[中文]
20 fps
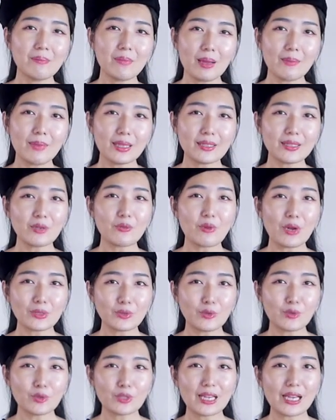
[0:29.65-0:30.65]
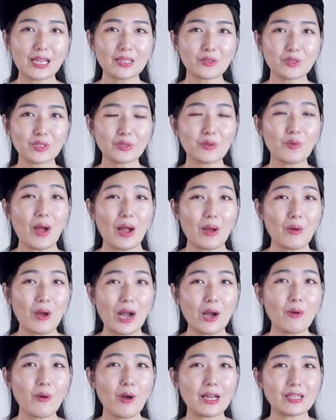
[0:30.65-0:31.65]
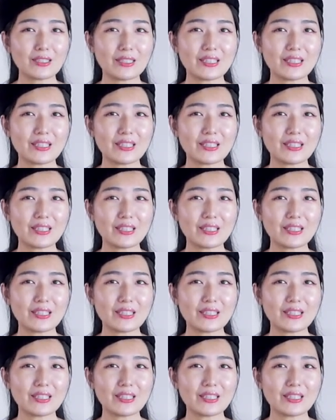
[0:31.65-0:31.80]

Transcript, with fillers: 慢慢在网络上就是滑滑滑，